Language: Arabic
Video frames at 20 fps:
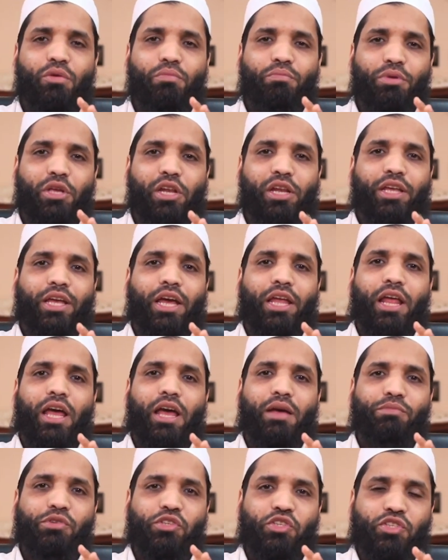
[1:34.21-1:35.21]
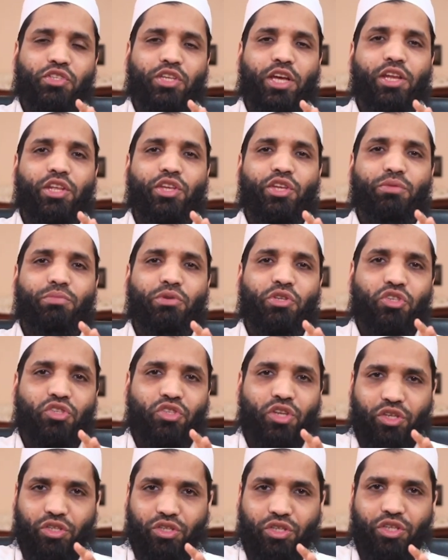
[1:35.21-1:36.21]
بالكلام السليم
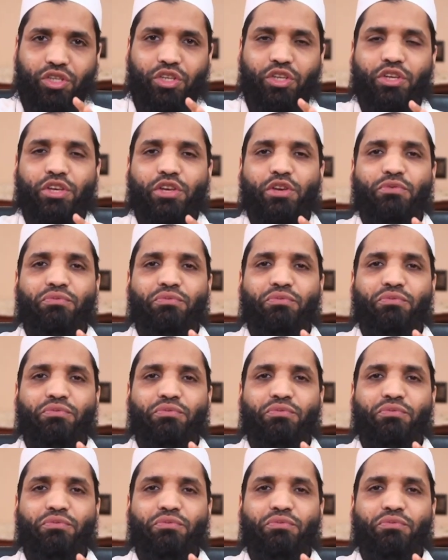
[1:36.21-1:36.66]
الصحيح